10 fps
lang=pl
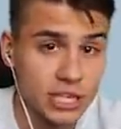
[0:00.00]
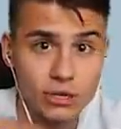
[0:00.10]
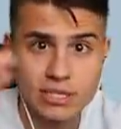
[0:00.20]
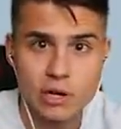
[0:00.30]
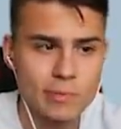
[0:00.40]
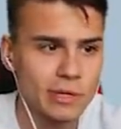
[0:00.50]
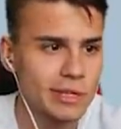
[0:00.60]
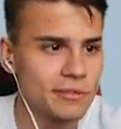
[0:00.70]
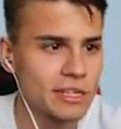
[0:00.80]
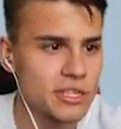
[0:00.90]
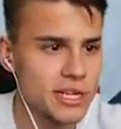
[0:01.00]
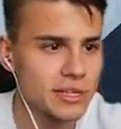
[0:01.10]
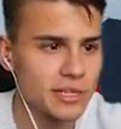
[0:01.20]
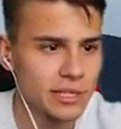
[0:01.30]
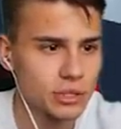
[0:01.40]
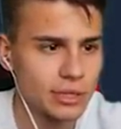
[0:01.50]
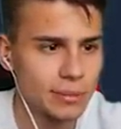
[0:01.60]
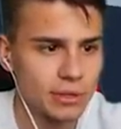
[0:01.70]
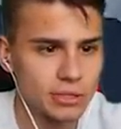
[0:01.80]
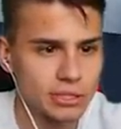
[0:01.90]
przechodzę obok i wiecie, i
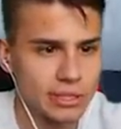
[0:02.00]
szukam kogoś